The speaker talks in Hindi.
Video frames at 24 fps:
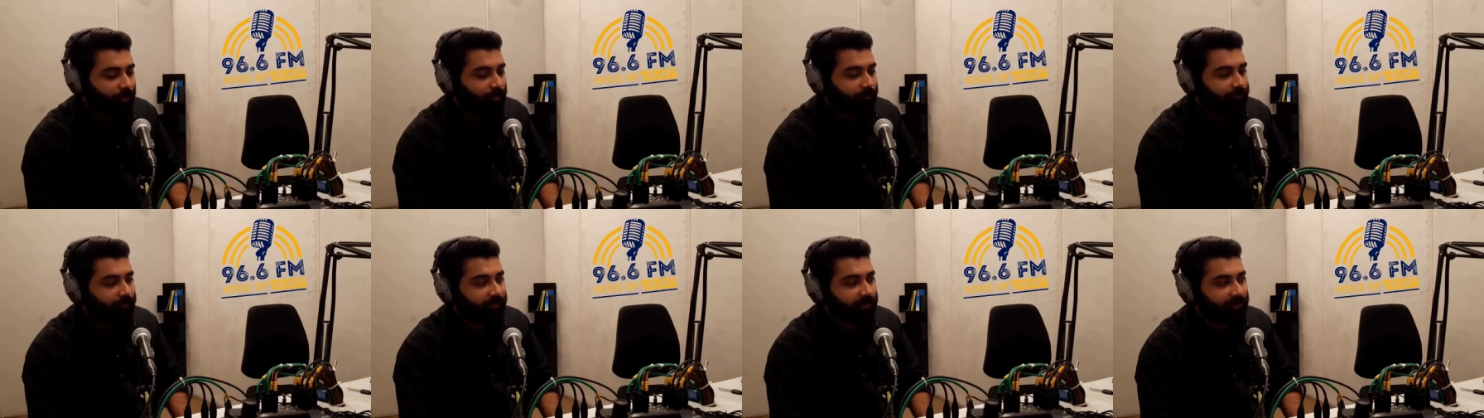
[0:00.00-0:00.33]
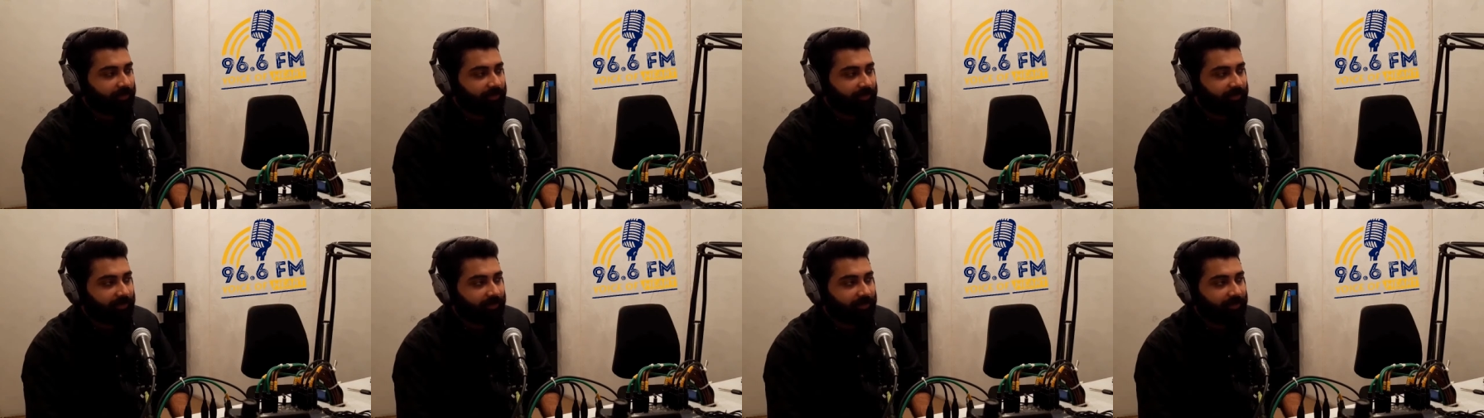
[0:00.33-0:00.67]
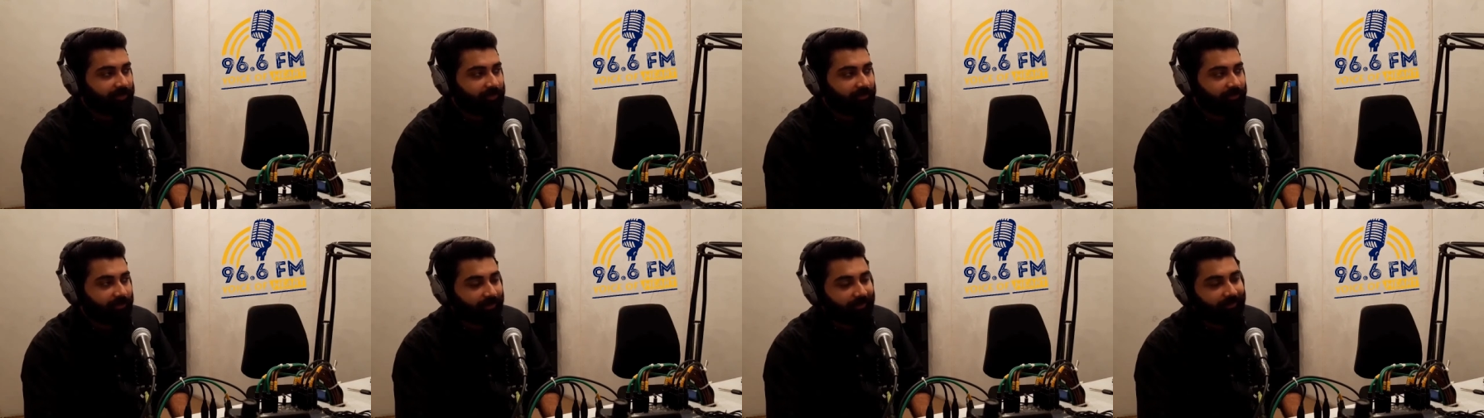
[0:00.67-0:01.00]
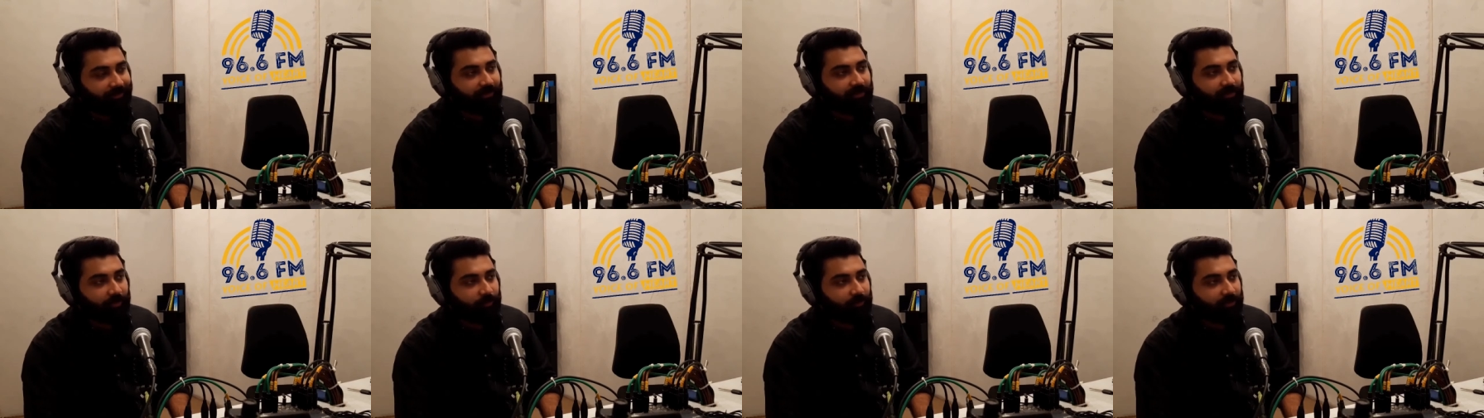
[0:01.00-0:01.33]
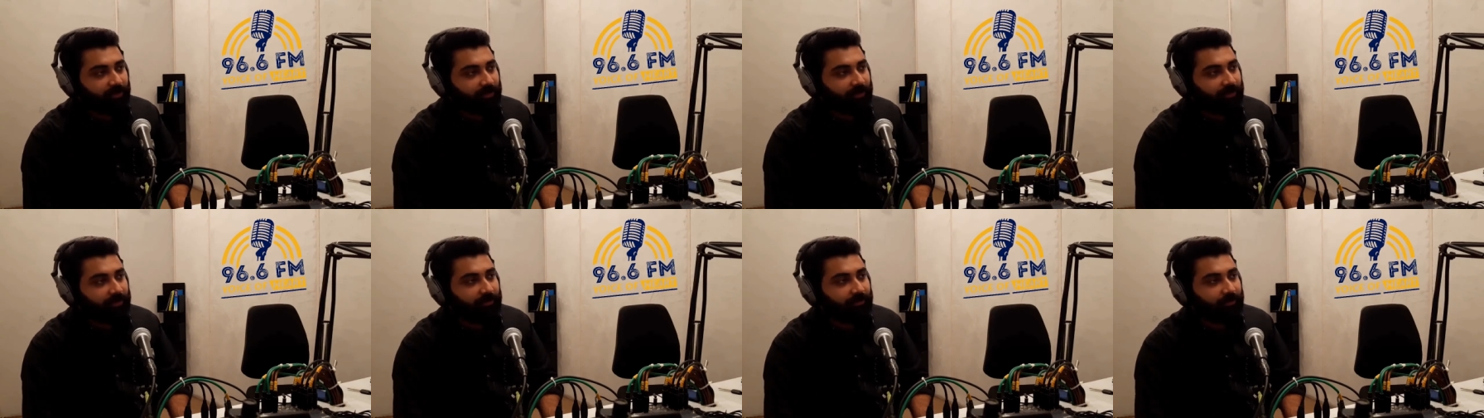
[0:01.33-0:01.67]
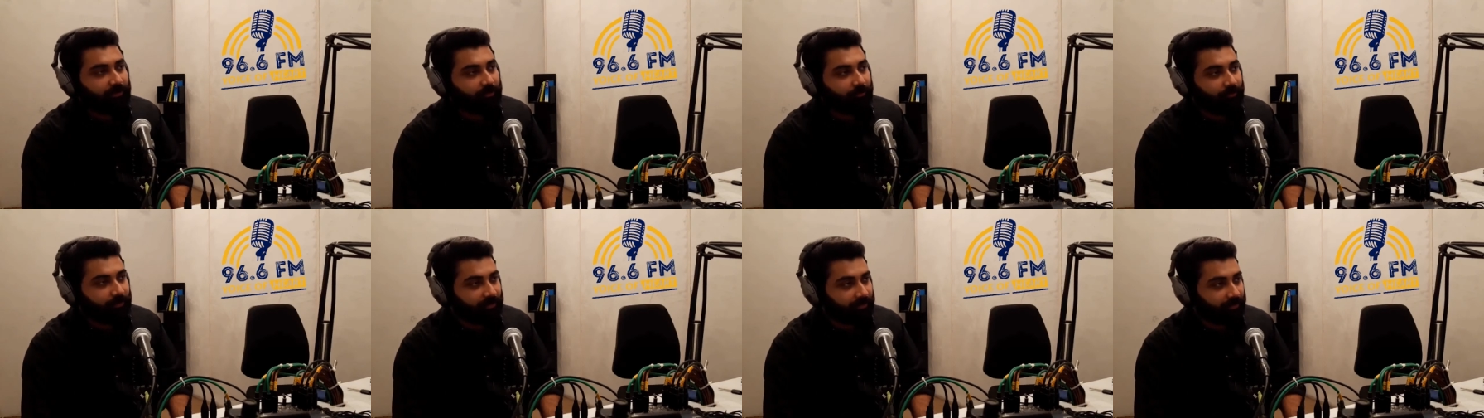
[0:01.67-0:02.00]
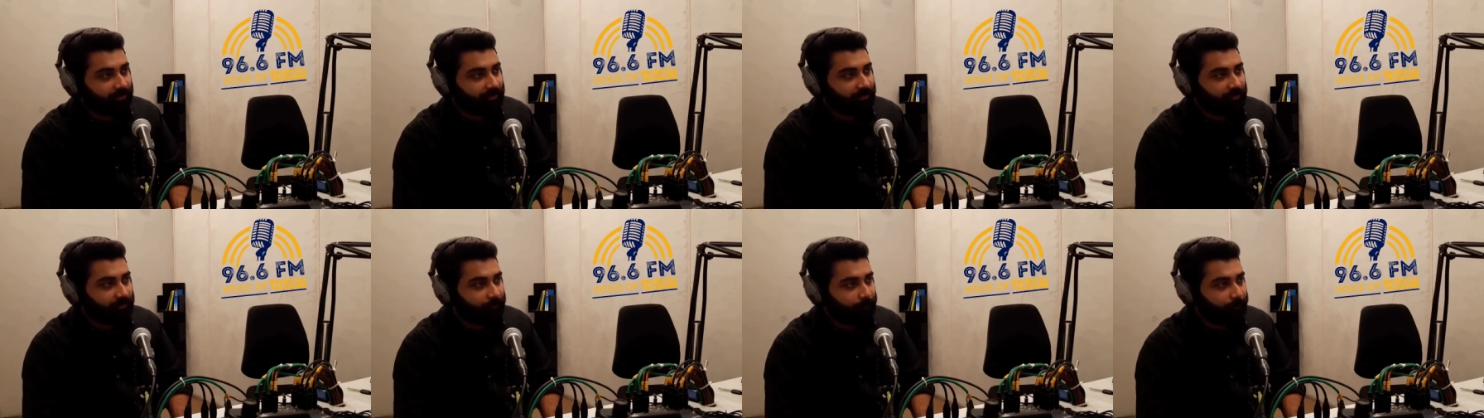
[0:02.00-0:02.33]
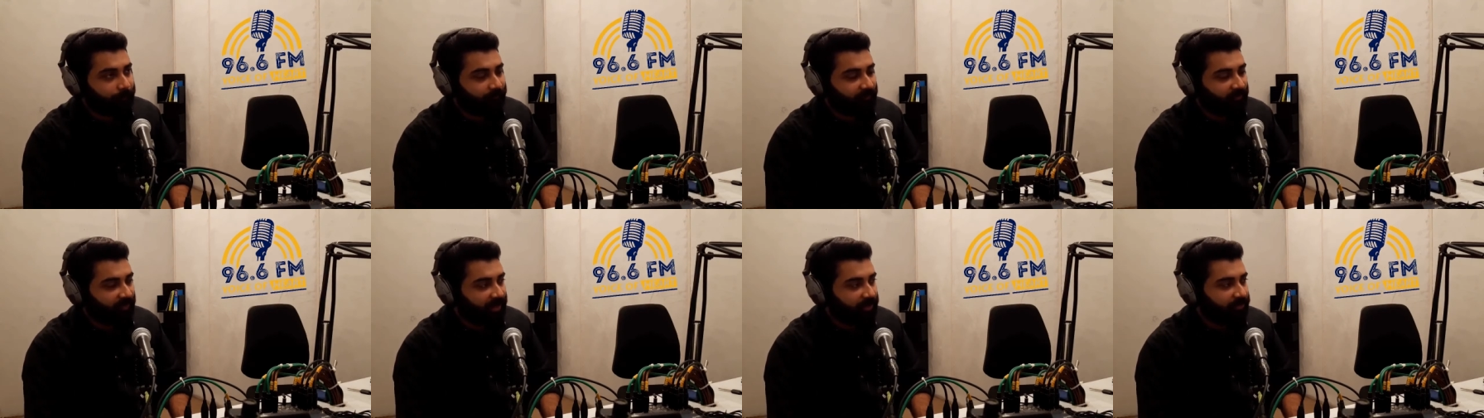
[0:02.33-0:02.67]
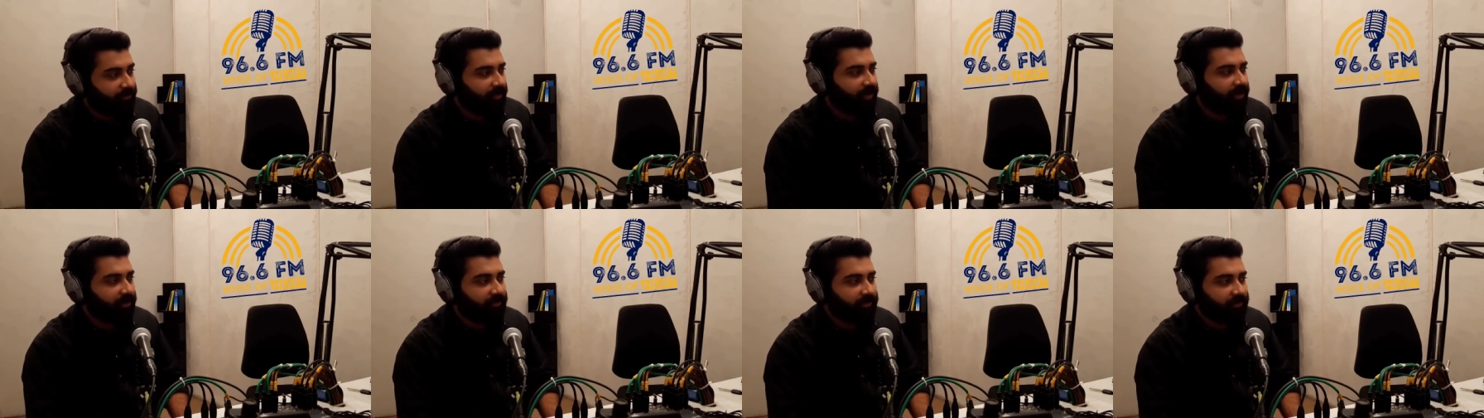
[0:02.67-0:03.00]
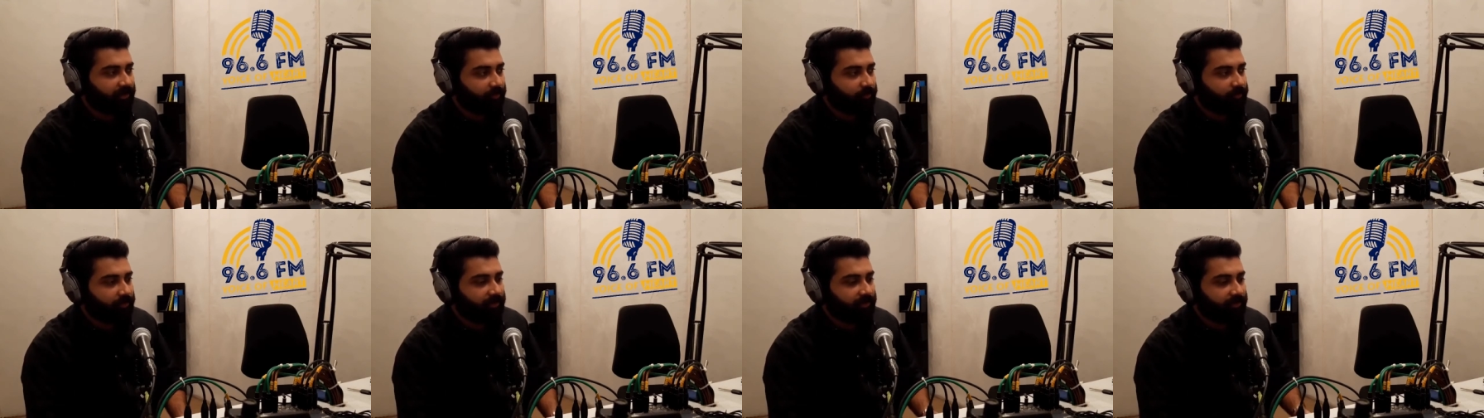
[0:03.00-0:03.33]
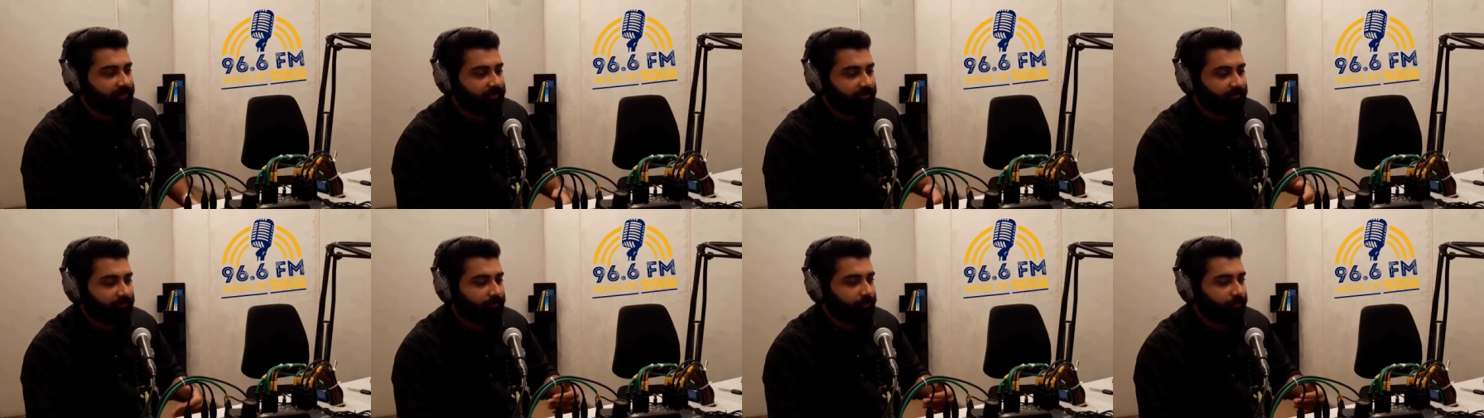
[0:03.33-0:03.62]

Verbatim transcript: ऑफर करता था ट्रांसक्रिप्शन की सर्विसेज ठीक है ट्रांसक्रिप्शन